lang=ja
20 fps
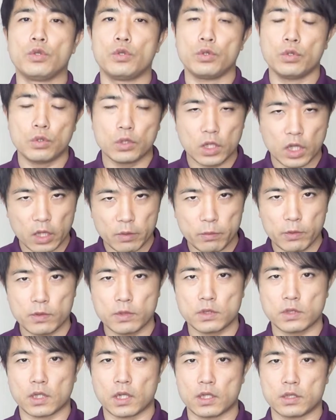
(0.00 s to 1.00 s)
有害物
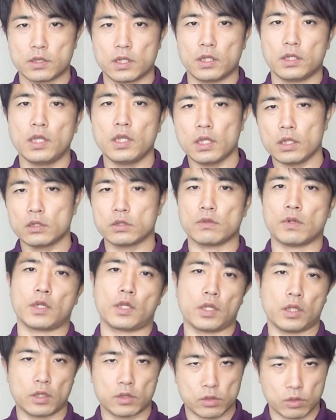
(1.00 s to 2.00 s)
質がですね出てくるわ
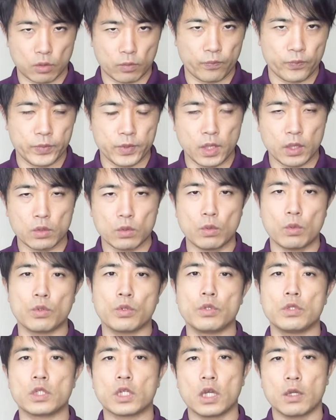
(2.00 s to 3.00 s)
けですよ。でこの
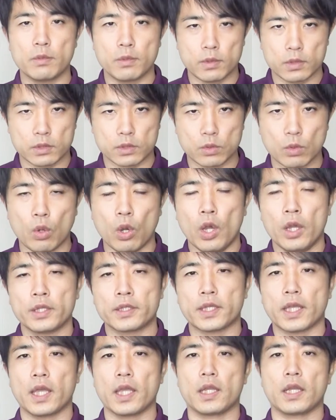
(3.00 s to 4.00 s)
有害物質を
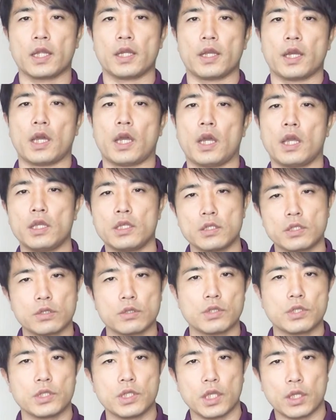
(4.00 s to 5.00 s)
体外に排
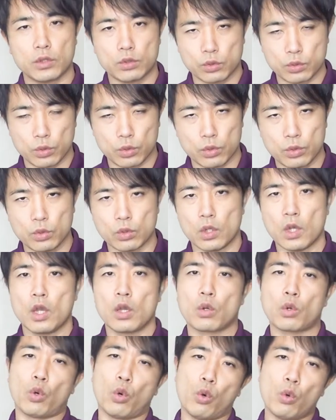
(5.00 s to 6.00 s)
出していくという
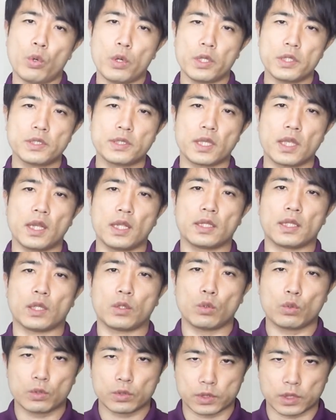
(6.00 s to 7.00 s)
効率的な
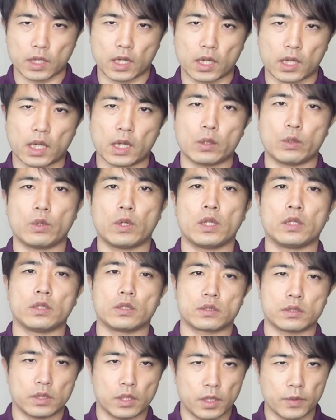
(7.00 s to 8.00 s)
デトックスが可能なん
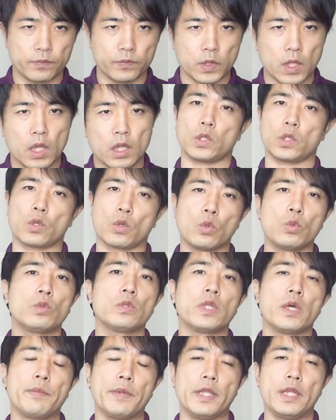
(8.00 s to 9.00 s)
ですね。こ
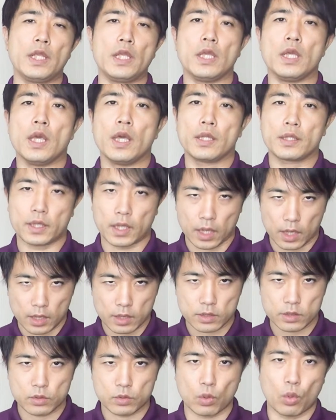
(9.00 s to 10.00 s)
のために
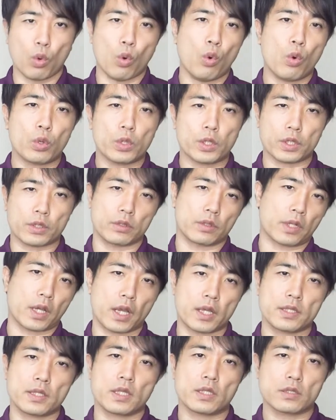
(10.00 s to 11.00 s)
体質を大きく
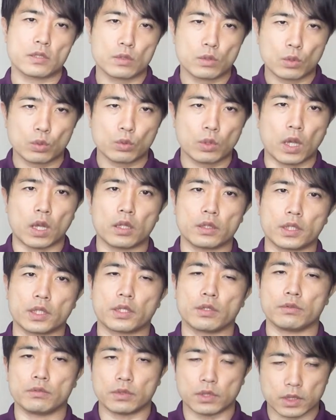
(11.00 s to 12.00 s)
改善することがで
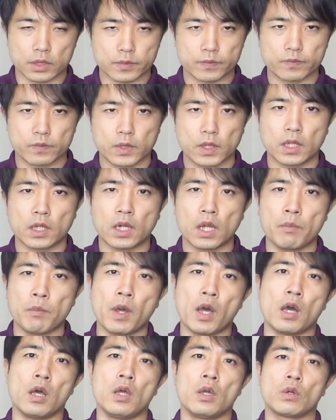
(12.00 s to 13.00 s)
きるんです。だから
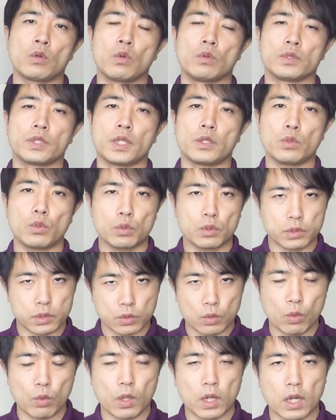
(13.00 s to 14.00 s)
まあこの
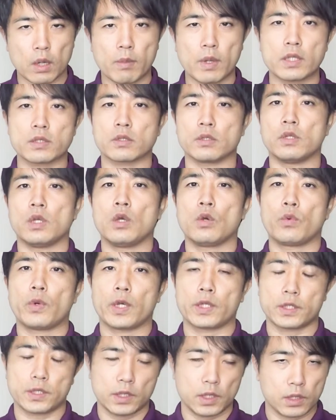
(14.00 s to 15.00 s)
デトックス効果がまず
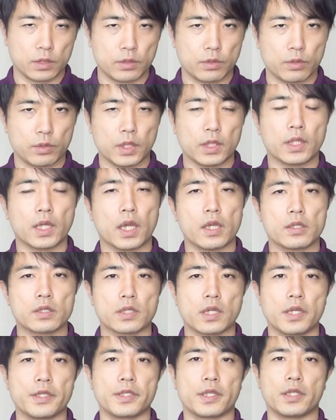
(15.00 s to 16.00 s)
ファスティングによって体
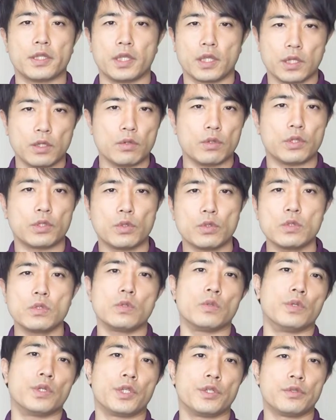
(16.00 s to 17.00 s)
質改善ができる一つ
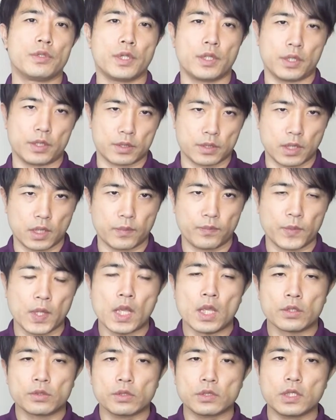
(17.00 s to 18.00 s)
の理由なんですね。
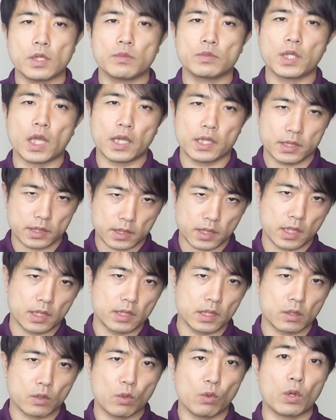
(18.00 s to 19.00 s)
そして体質改
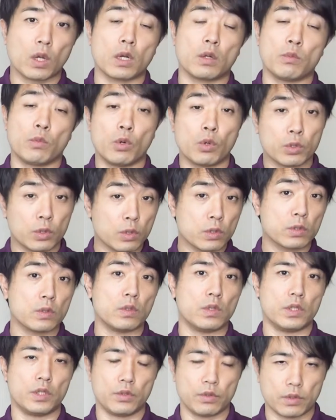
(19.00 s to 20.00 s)
善効果のもう一つ
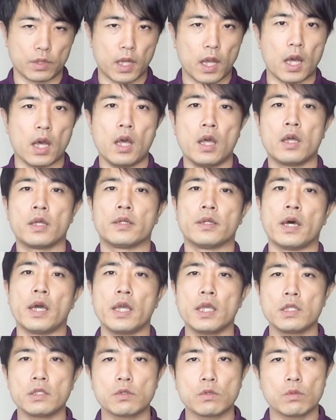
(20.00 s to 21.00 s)
の理由が
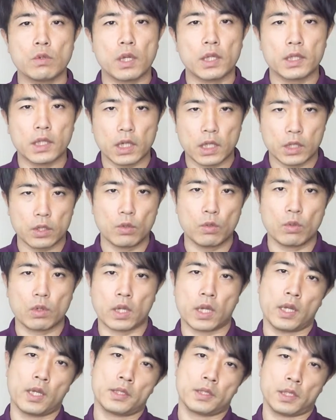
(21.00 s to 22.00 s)
内臓の働きの
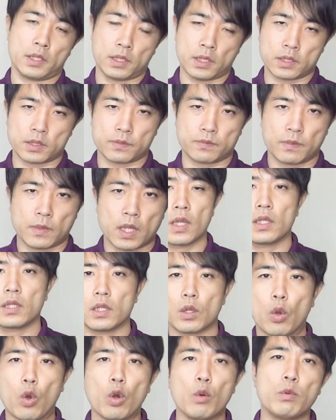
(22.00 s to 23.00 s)
改善です。
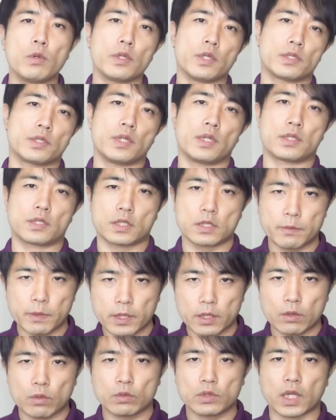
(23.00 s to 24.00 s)
でほぼですね
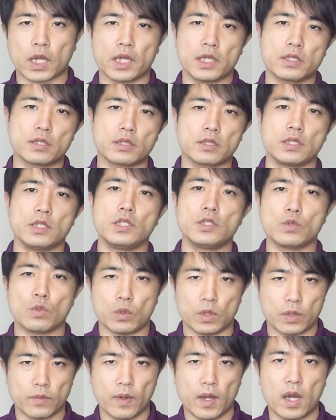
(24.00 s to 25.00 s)
全ての体質以
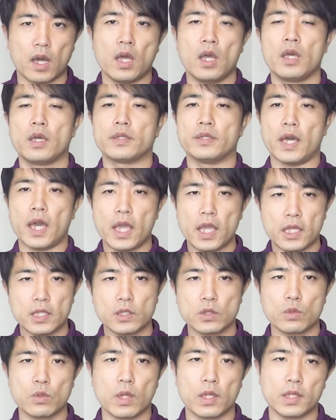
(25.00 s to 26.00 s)
上には内
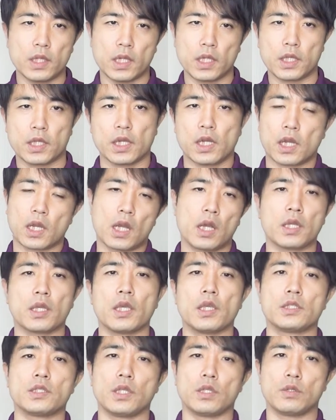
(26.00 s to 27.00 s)
臓の働きが関
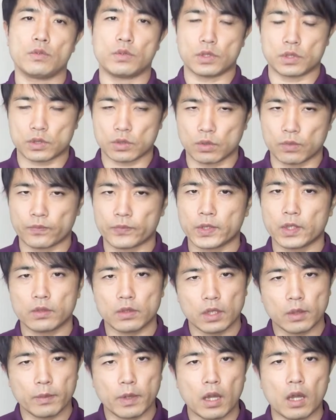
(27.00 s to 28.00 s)
係しているんですよ。
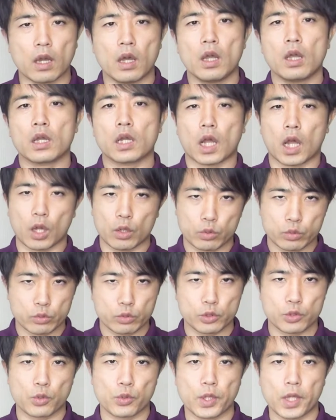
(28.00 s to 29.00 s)
例えば花
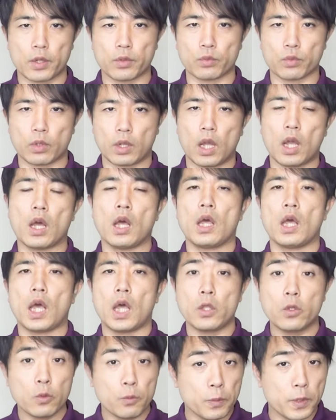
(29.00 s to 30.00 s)
粉症であるとか
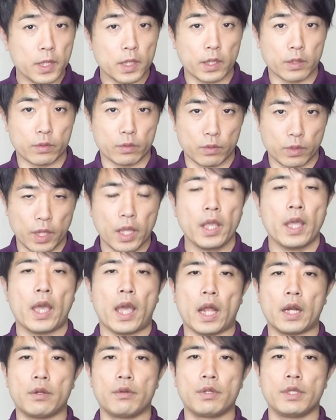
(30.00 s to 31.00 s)
アトピーなどのね
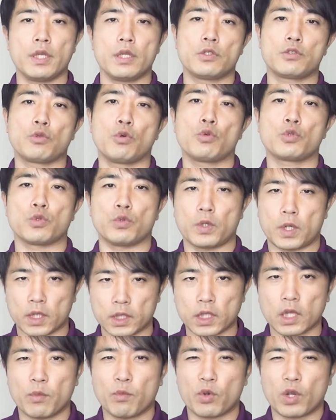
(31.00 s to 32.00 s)
アレルギー症状の
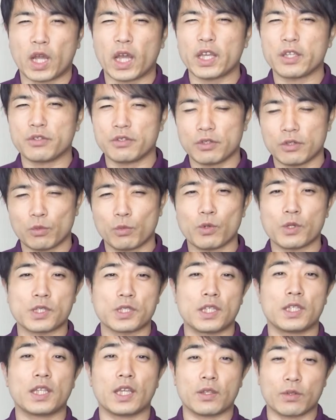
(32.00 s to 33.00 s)
方、かゆい思い
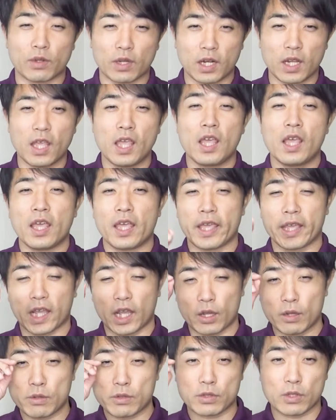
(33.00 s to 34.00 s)
してたりとかね、
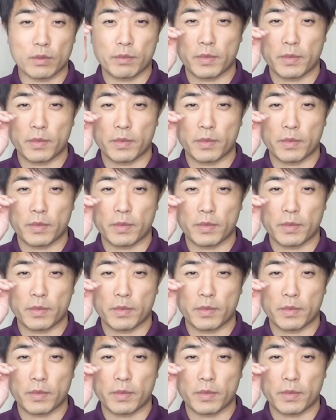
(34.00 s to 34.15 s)
花粉症